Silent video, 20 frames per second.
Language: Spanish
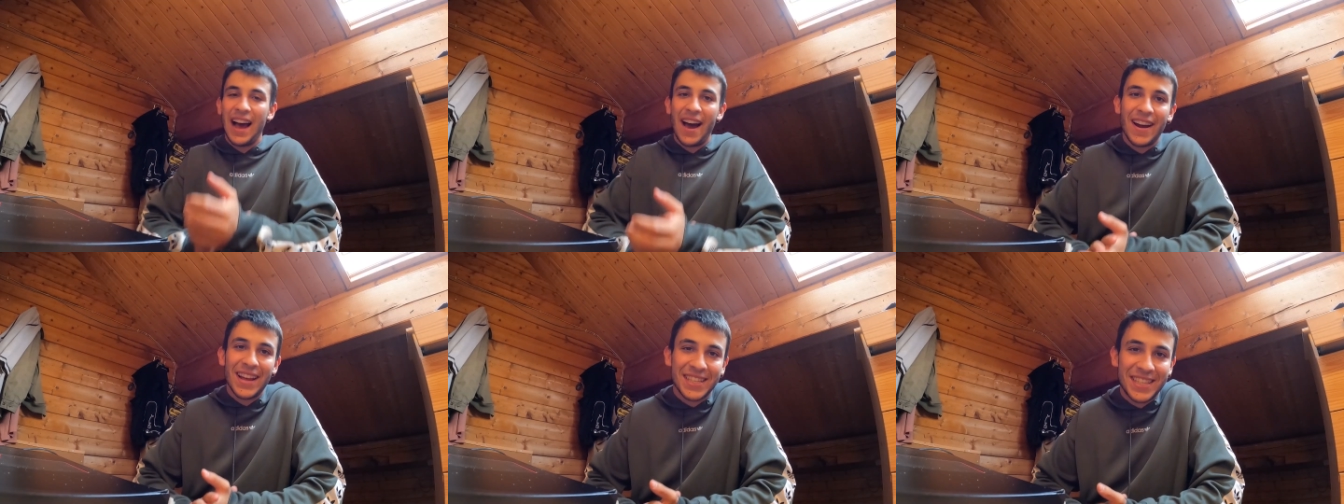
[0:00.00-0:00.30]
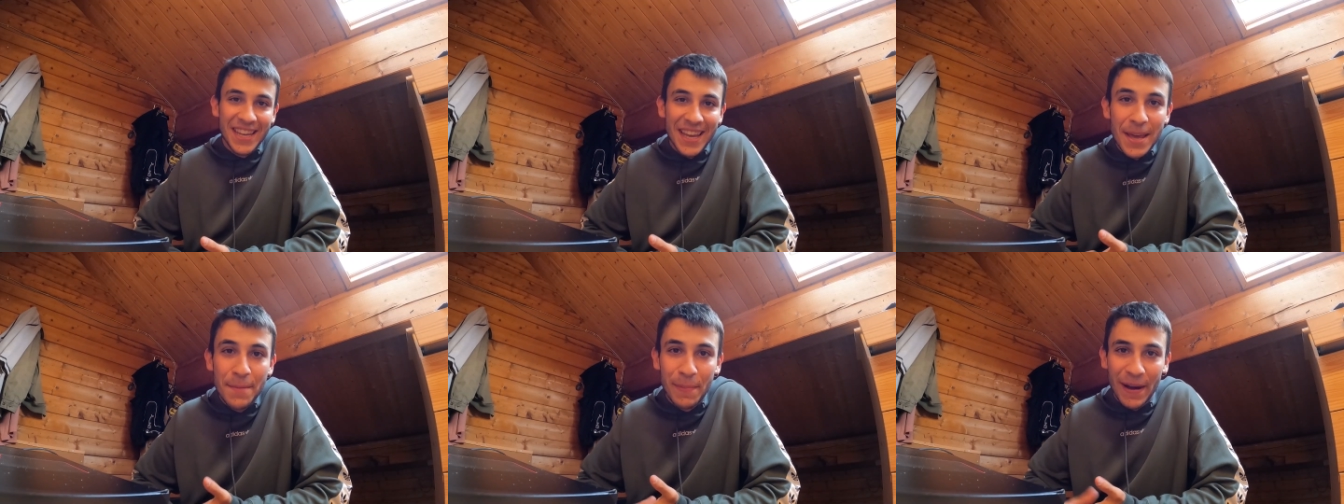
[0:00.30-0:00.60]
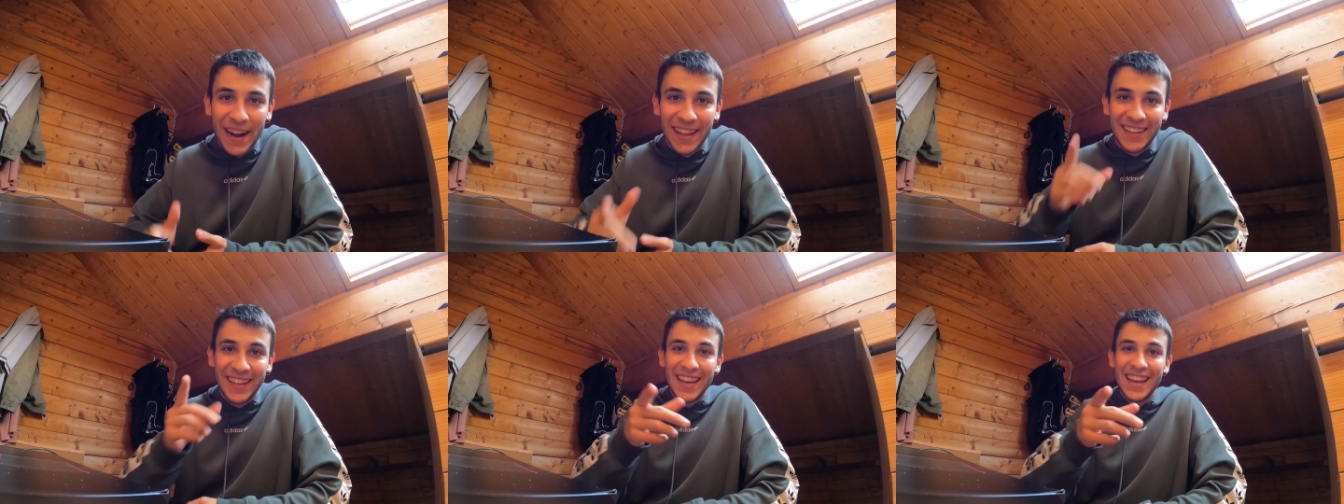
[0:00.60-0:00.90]
Ahora sí,
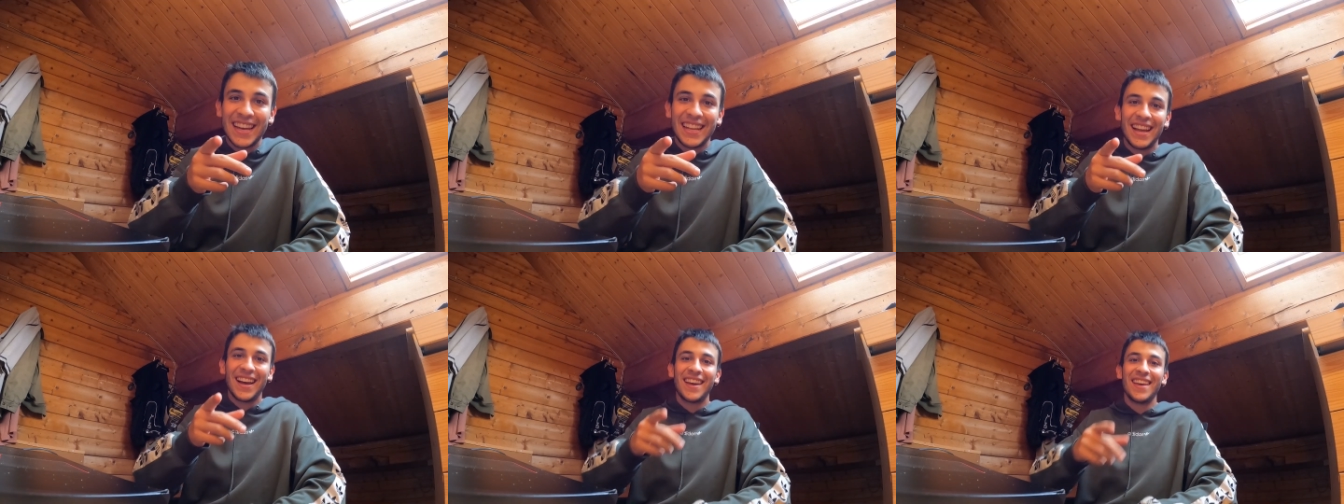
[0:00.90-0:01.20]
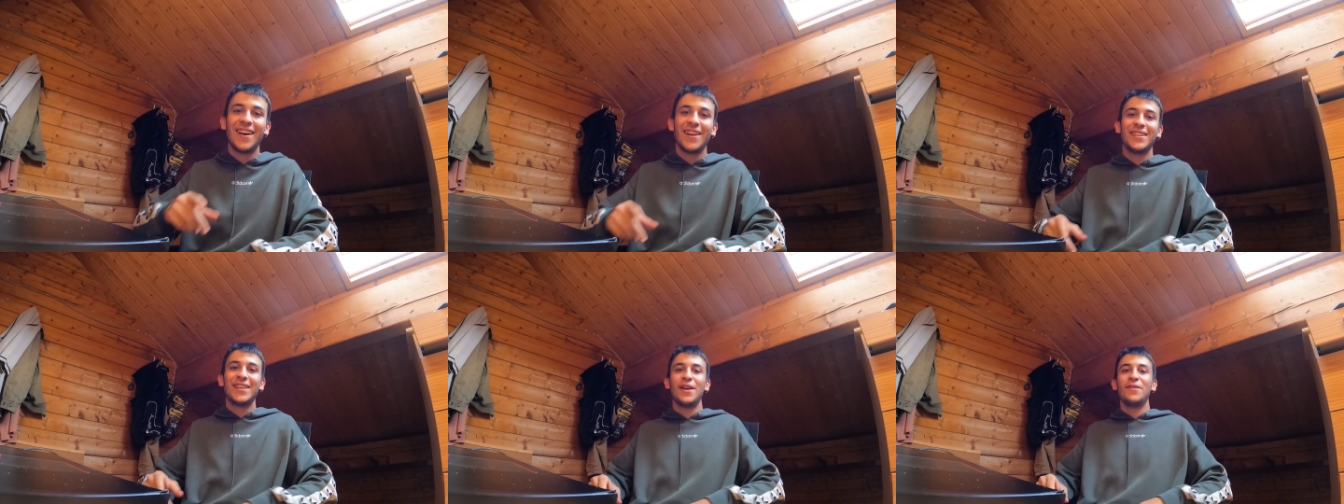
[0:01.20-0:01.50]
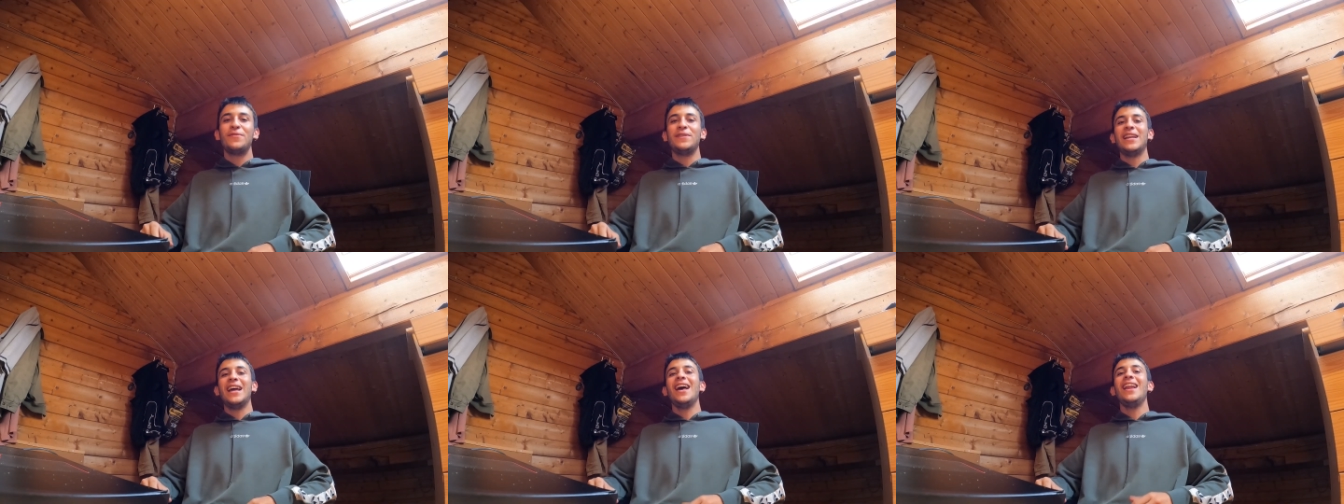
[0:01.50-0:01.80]
para ti que te has quedado
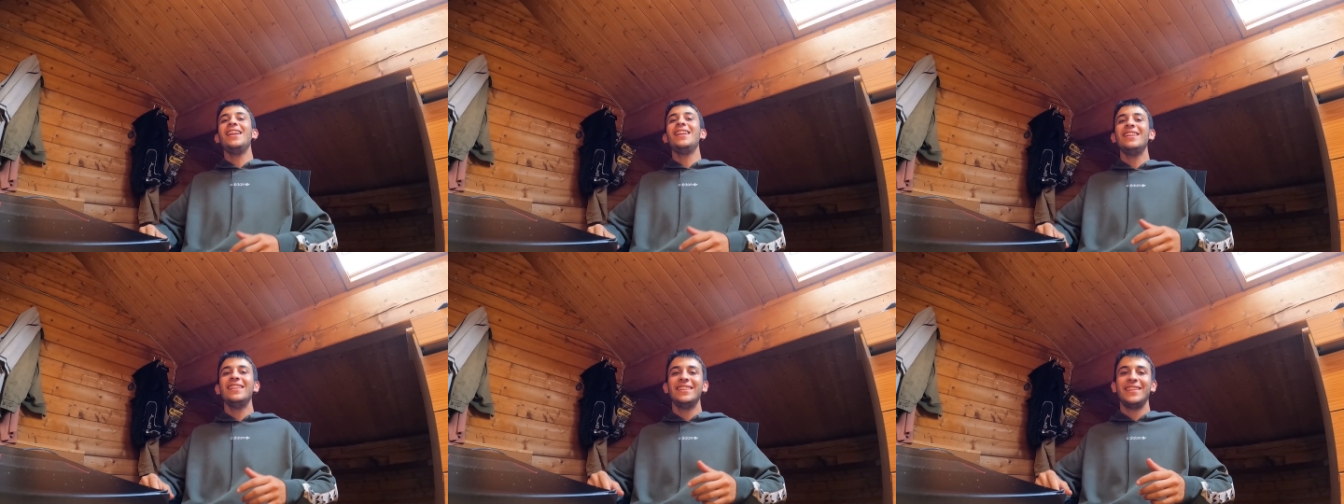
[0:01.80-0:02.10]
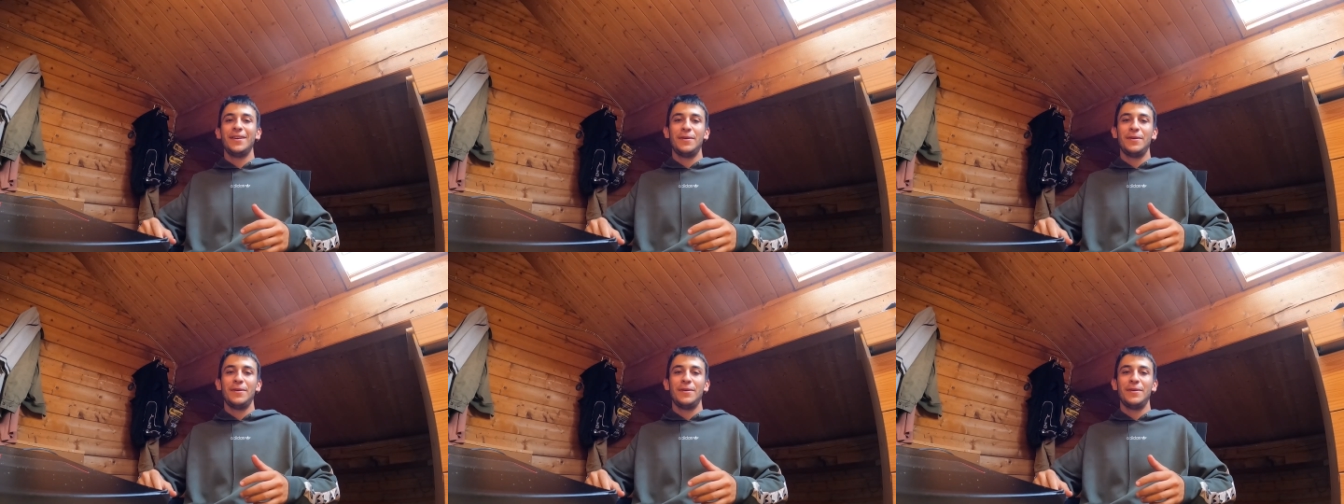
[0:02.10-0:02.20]
hasta el final,